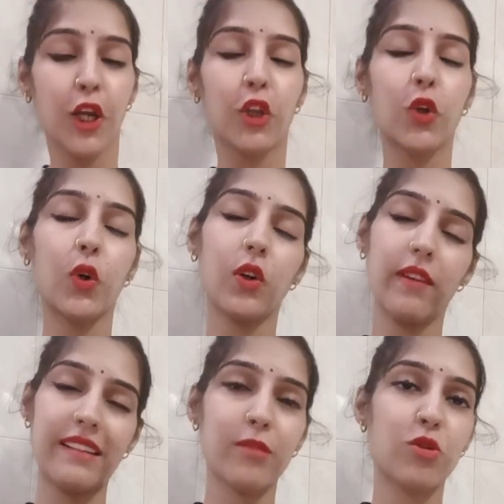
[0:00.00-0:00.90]
तो
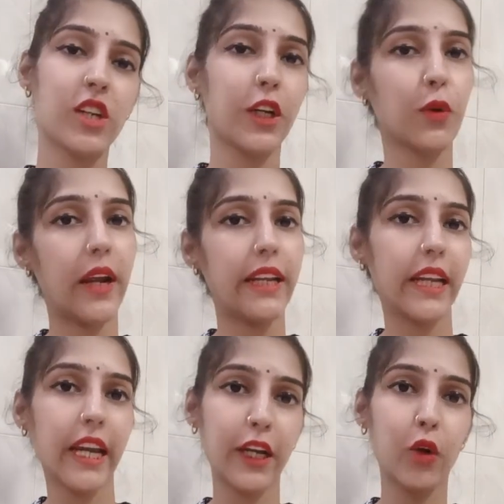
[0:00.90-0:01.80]
वैसे मुझे ये टू
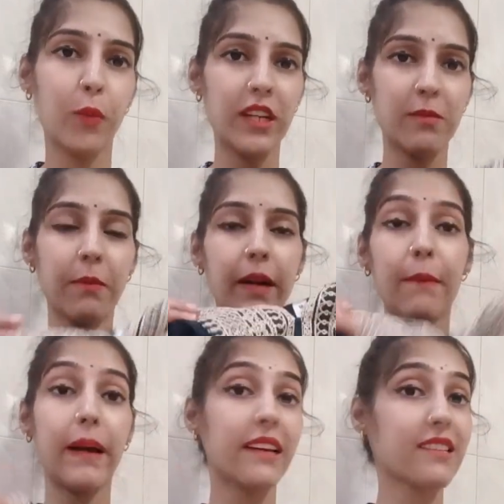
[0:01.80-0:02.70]
नाइनटी एट रुपीज़ में पड़ा
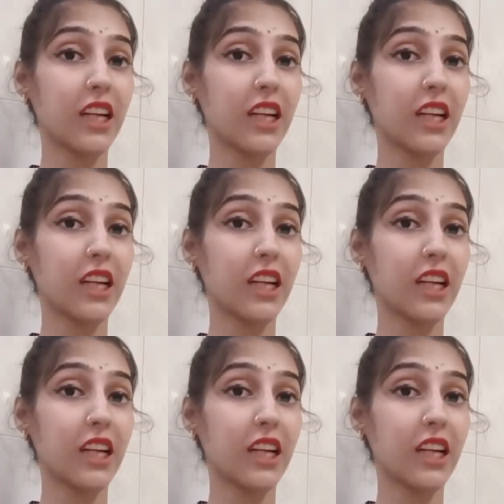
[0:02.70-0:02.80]
है बाकी